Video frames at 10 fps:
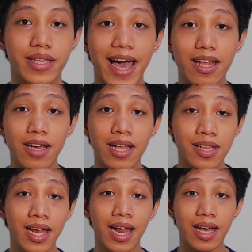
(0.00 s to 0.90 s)
Dahil nga
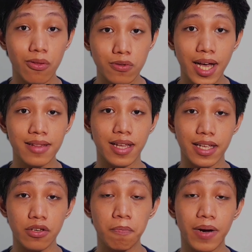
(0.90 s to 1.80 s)
nilalaro
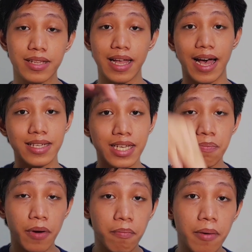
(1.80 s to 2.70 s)
natin yung pagtaas at
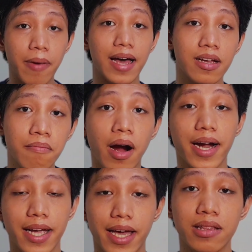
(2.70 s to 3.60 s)
pagbaba ng
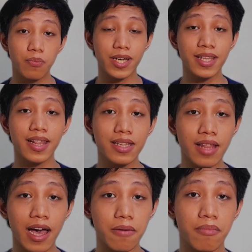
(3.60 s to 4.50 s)
market, pwede rin
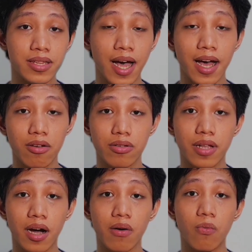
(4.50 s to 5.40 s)
tayong matalo
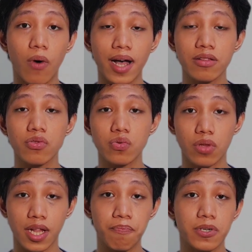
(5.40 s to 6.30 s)
ng 1 to
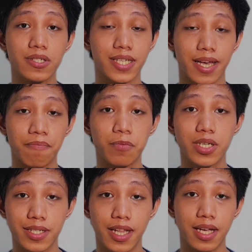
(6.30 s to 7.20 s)
3%
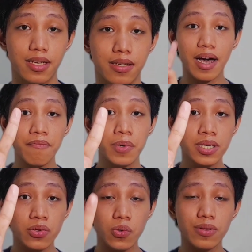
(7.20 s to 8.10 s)
per day.
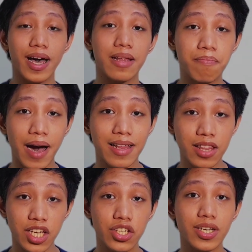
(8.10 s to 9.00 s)
Number 2 na
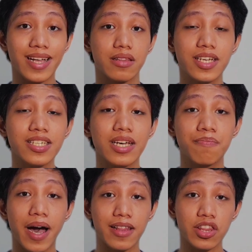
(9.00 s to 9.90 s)
advantage at
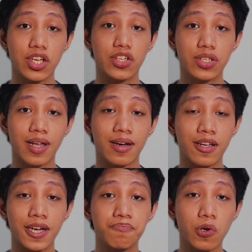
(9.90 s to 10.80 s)
disadvantage ng
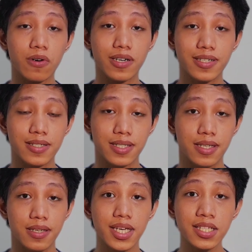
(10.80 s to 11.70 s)

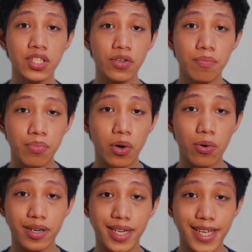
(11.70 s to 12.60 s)
cryptocurrency is yung
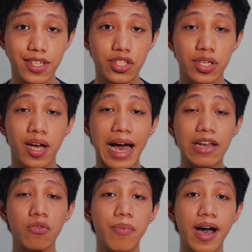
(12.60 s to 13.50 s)
brokerage.
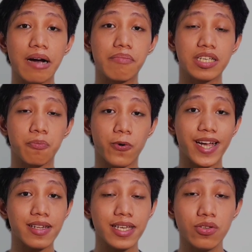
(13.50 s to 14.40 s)
Ano ba ang mas
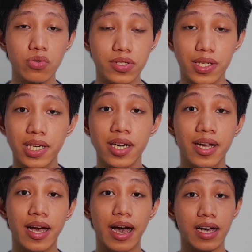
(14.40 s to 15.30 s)
friendly user
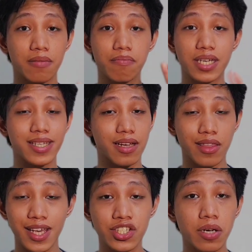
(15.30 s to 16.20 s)
at mas
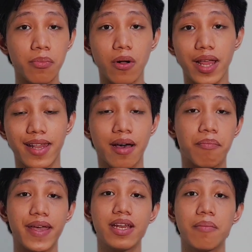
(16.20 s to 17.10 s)
reachable and
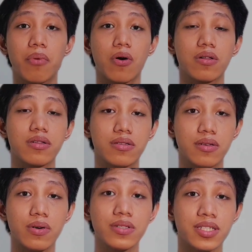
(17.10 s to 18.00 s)
available
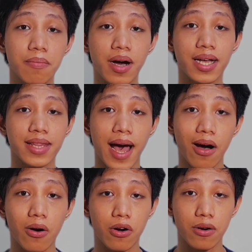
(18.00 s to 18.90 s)
doon sa mga
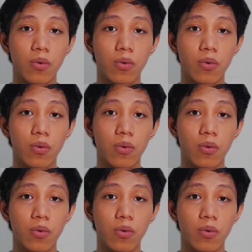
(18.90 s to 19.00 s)
tao.